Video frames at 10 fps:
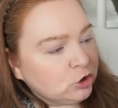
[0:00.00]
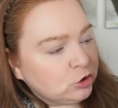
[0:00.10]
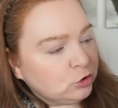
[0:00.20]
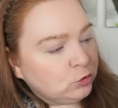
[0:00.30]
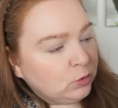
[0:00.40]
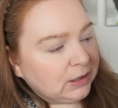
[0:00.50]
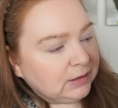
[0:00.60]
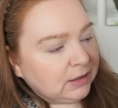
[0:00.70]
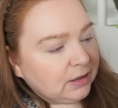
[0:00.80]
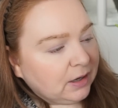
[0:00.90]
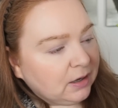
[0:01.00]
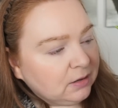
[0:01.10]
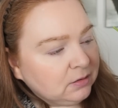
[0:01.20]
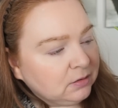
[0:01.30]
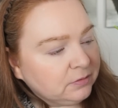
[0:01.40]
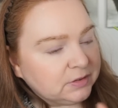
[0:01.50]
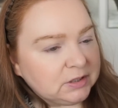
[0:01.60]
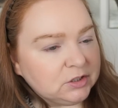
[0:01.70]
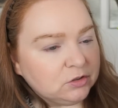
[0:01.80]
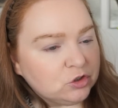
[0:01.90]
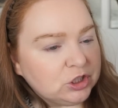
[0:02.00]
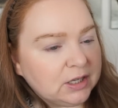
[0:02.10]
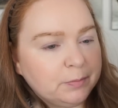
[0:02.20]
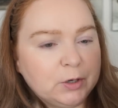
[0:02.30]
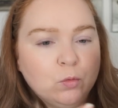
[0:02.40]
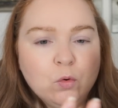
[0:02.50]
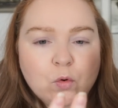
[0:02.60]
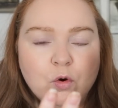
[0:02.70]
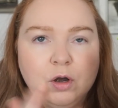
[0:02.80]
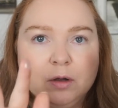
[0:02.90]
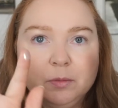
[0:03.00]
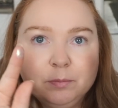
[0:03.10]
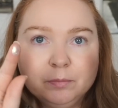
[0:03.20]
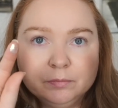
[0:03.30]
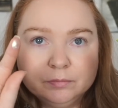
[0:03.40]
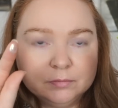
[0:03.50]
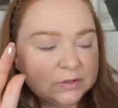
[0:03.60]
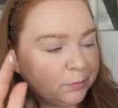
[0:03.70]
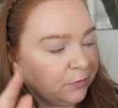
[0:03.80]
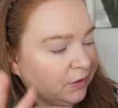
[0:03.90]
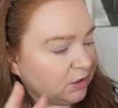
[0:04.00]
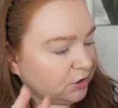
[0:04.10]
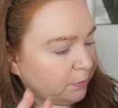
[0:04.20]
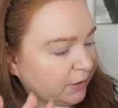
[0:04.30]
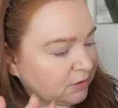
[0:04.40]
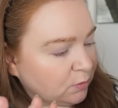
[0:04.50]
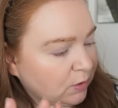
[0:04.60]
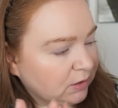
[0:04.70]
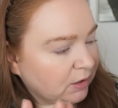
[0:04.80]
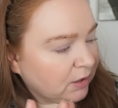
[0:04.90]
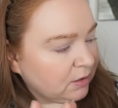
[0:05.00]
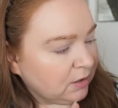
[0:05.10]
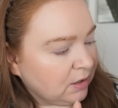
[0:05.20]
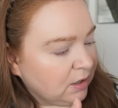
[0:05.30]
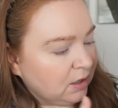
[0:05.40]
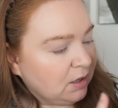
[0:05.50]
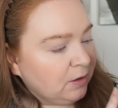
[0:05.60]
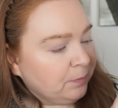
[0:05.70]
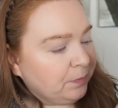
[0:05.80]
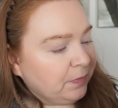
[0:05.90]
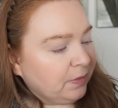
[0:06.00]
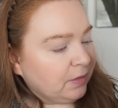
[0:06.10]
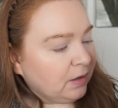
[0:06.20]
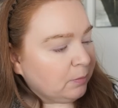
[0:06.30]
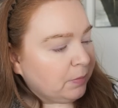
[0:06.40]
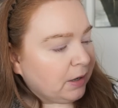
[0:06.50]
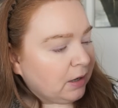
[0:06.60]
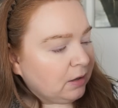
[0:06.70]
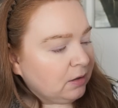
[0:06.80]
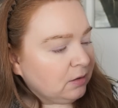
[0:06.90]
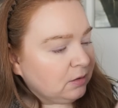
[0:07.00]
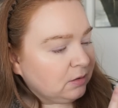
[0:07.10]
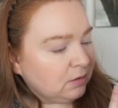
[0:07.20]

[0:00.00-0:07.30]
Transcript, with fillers: sztukateria, w zasadzie to cztery pa... Uch! Zapowiada się bardzo ładnie. Na bal